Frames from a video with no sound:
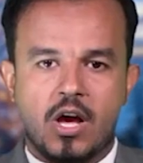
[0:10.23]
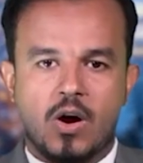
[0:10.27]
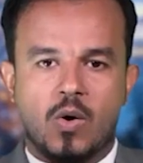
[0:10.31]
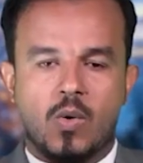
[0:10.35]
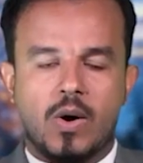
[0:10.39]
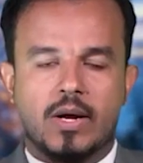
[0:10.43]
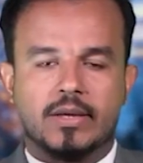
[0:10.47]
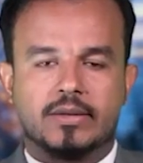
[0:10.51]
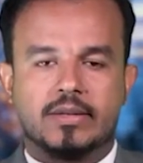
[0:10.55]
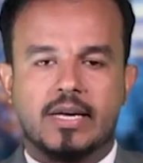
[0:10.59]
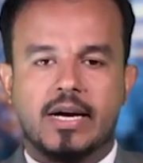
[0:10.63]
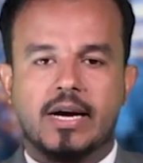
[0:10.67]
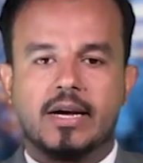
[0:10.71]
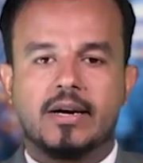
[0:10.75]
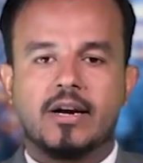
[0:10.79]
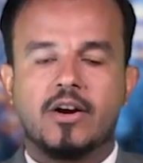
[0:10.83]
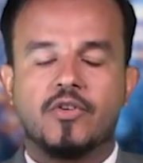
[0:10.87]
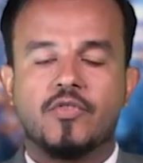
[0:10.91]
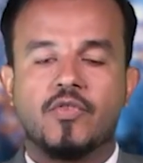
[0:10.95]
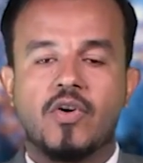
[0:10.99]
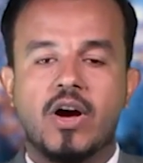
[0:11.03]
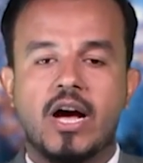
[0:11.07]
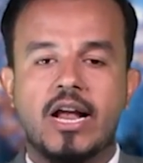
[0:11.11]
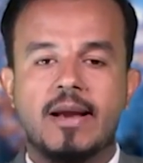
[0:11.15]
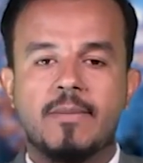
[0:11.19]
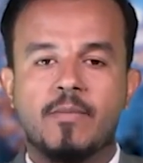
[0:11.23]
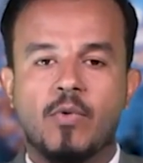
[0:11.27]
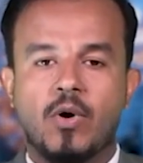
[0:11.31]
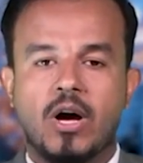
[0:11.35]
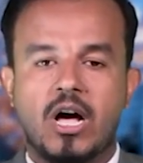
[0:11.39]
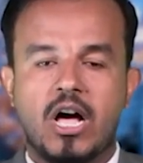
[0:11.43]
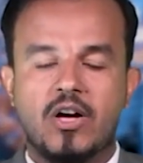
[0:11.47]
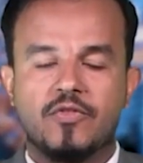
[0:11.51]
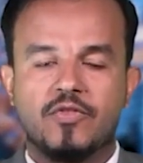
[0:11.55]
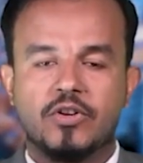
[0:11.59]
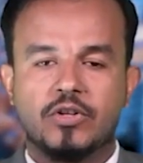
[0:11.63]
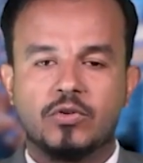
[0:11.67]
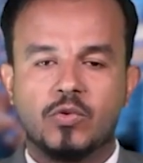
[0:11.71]
وتعرف
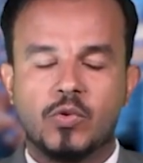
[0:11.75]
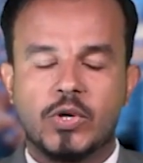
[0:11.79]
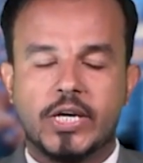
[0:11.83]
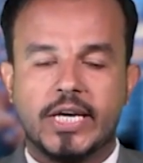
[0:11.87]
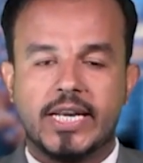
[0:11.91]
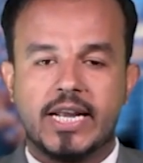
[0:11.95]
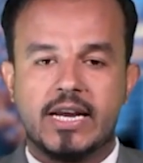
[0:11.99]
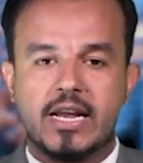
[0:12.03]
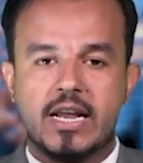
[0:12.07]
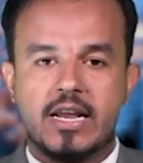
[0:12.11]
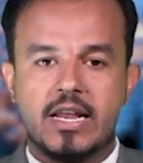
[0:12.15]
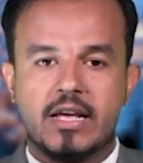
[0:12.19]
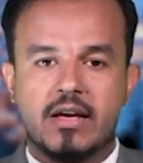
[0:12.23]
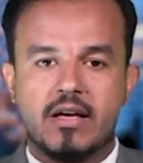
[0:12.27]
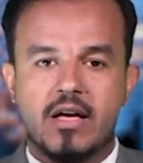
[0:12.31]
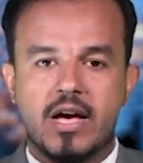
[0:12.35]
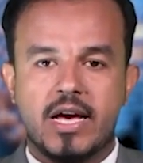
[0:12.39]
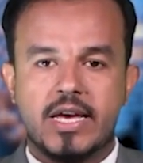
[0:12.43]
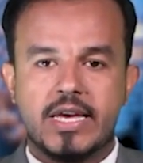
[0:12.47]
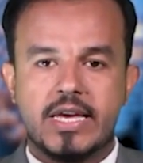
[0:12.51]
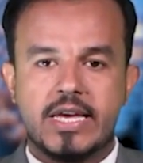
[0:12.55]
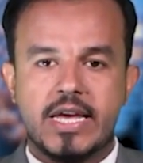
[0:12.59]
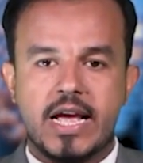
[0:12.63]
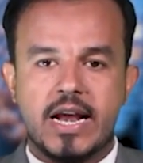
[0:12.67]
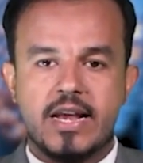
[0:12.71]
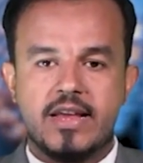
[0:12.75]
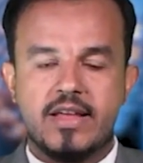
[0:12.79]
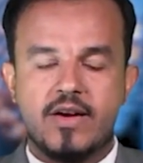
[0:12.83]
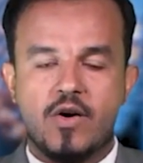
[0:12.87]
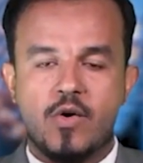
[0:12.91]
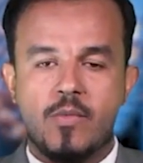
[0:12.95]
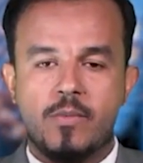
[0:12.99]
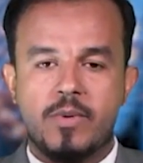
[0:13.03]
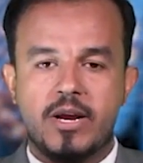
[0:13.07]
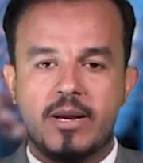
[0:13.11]
المحافظ خلال لقائه اليوم